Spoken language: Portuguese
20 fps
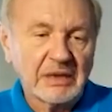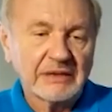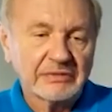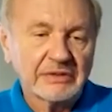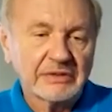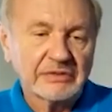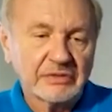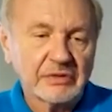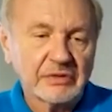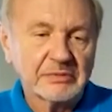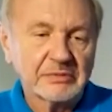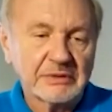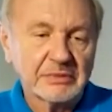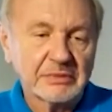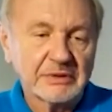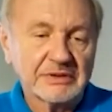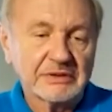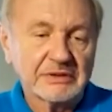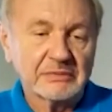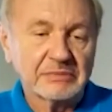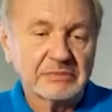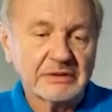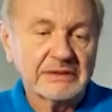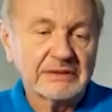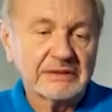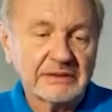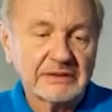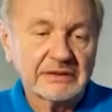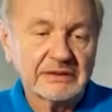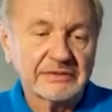Meu recrutamento
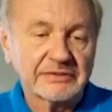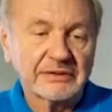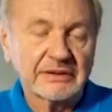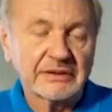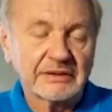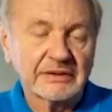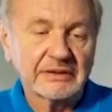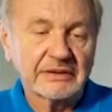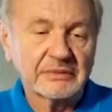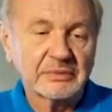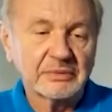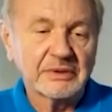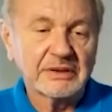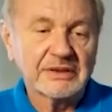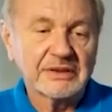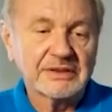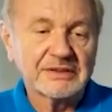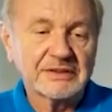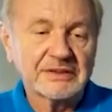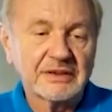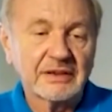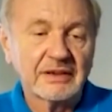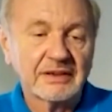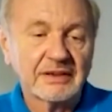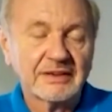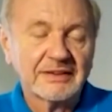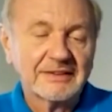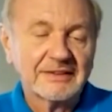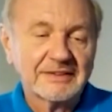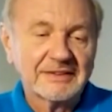foi completamente
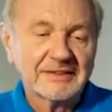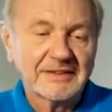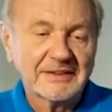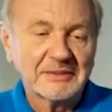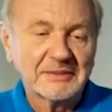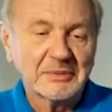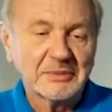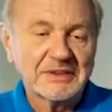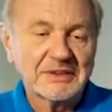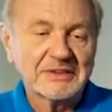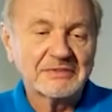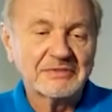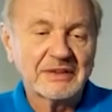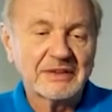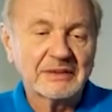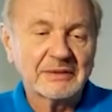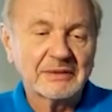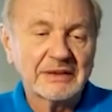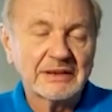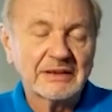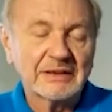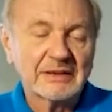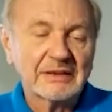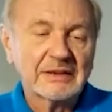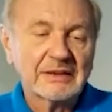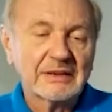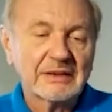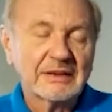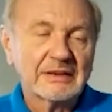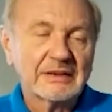diferente. Foi uma
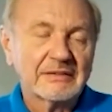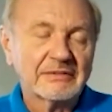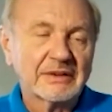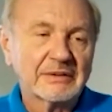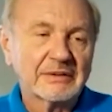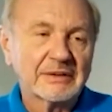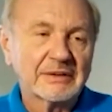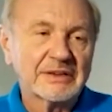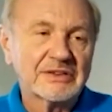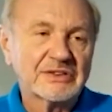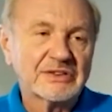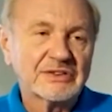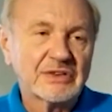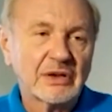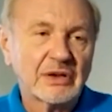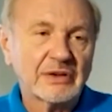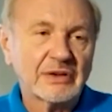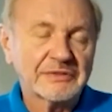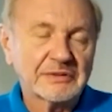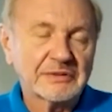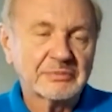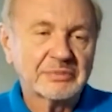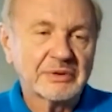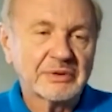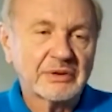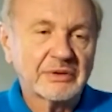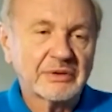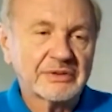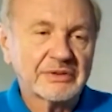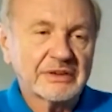abordagem muito, muito
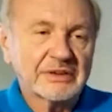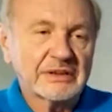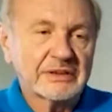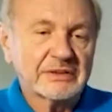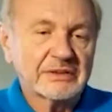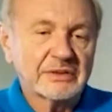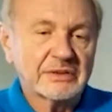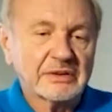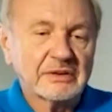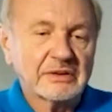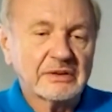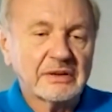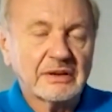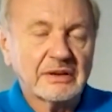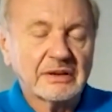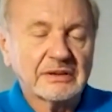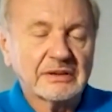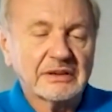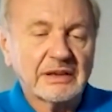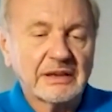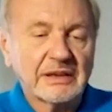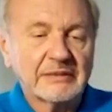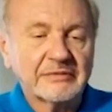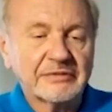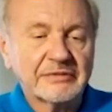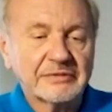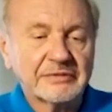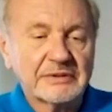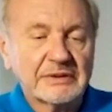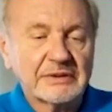suave. E
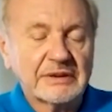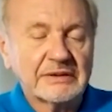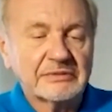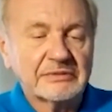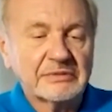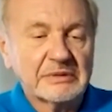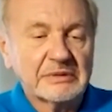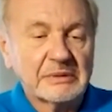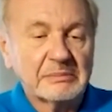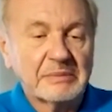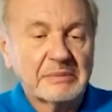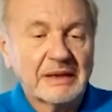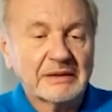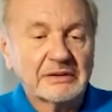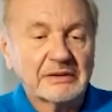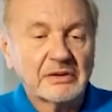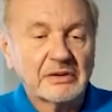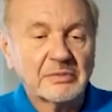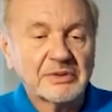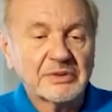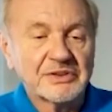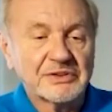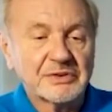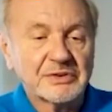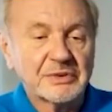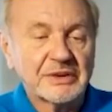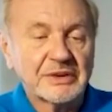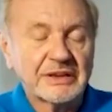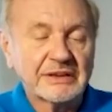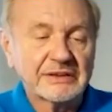demorou muito tempo quase
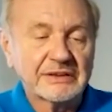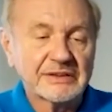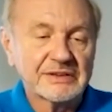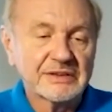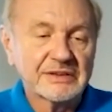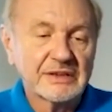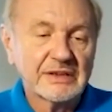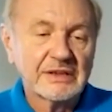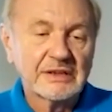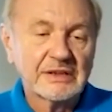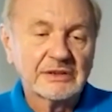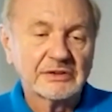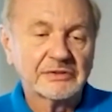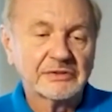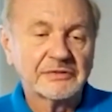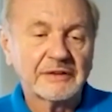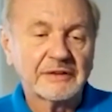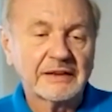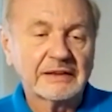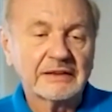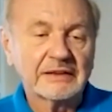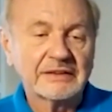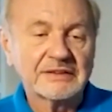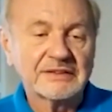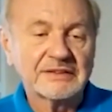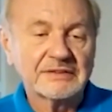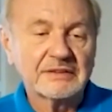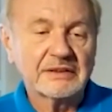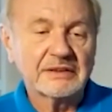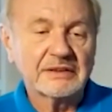dois anos para
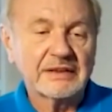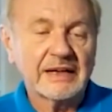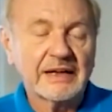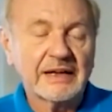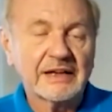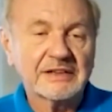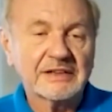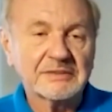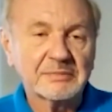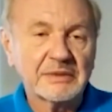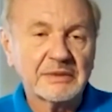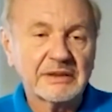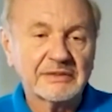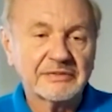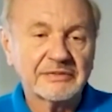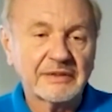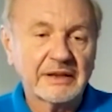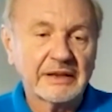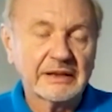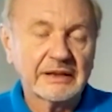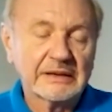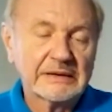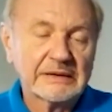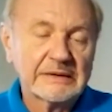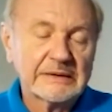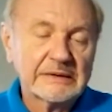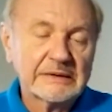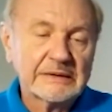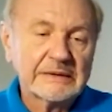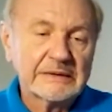finalmente eles me
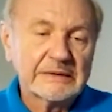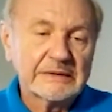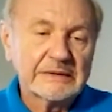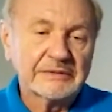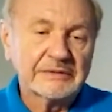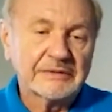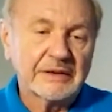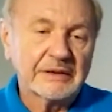perguntarem: